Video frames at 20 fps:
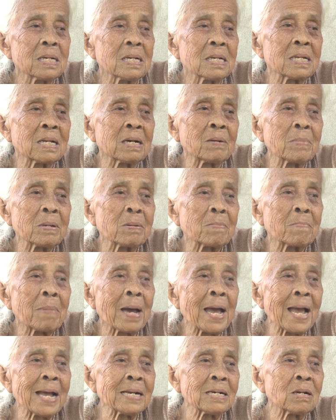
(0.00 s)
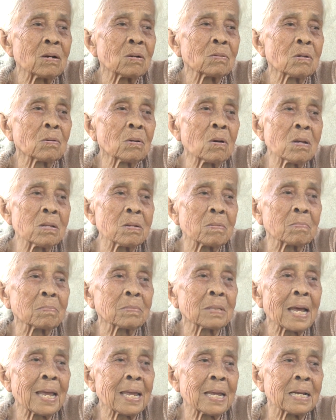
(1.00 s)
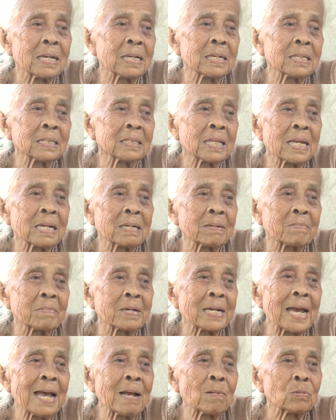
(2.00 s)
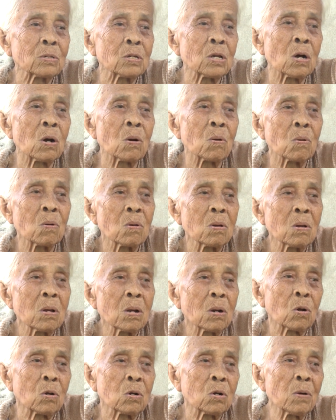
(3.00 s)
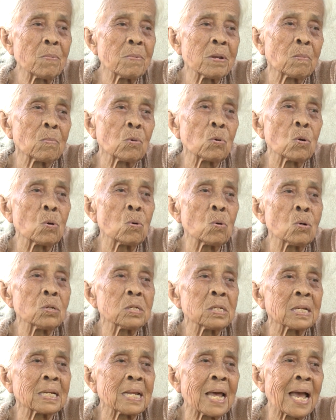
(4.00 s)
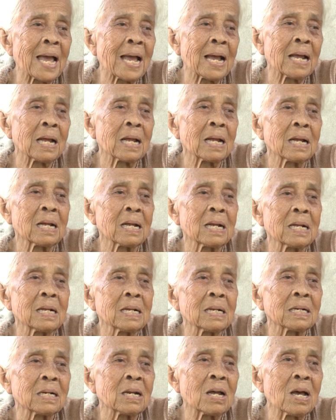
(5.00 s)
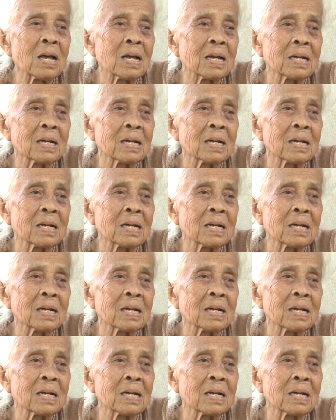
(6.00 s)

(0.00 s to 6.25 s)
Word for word: Đang mình bán rồi nó có đồng tài tiền đồng ga đồng vô. Rồi lốt là mua lúa gì ăn. Đó.